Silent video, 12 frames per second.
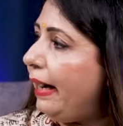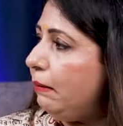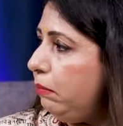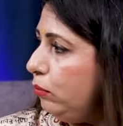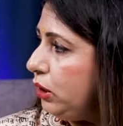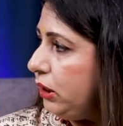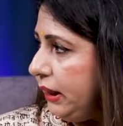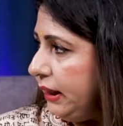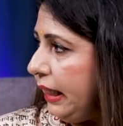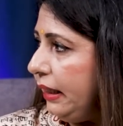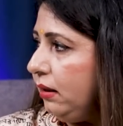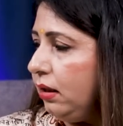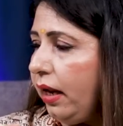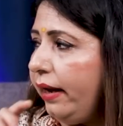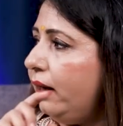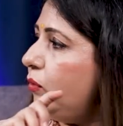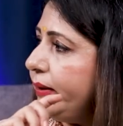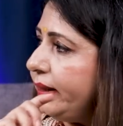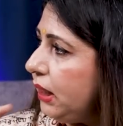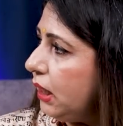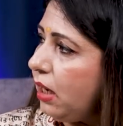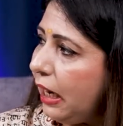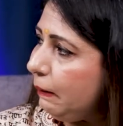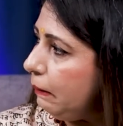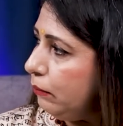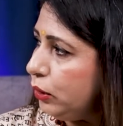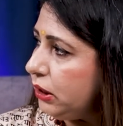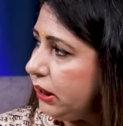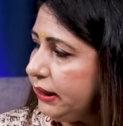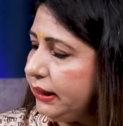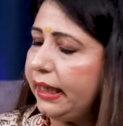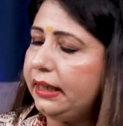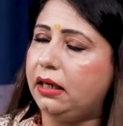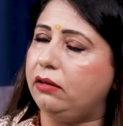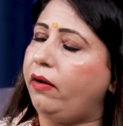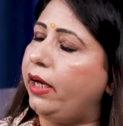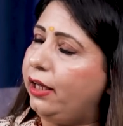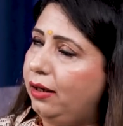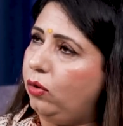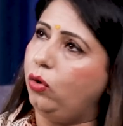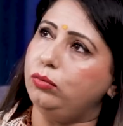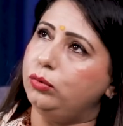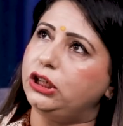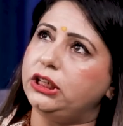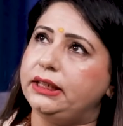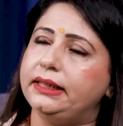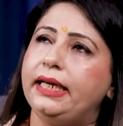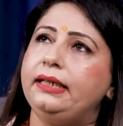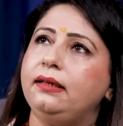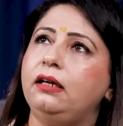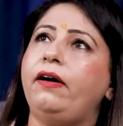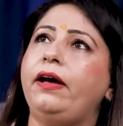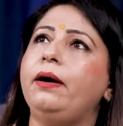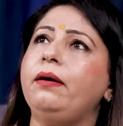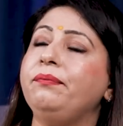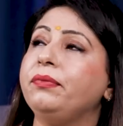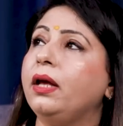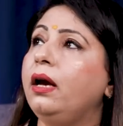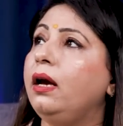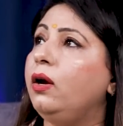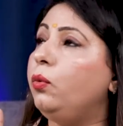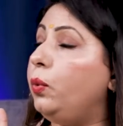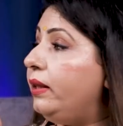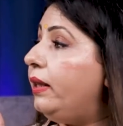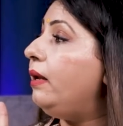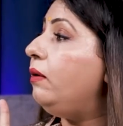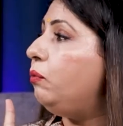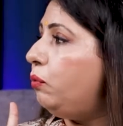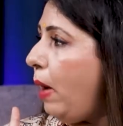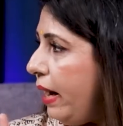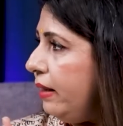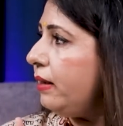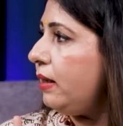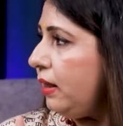पैड भी मुझसे डिज़ाइन कराया विजिटिंग कार्ड भी मुझसे डिज़ाइन करवाया लोगो मुझसे डिज़ाइन करवाया विद इन वन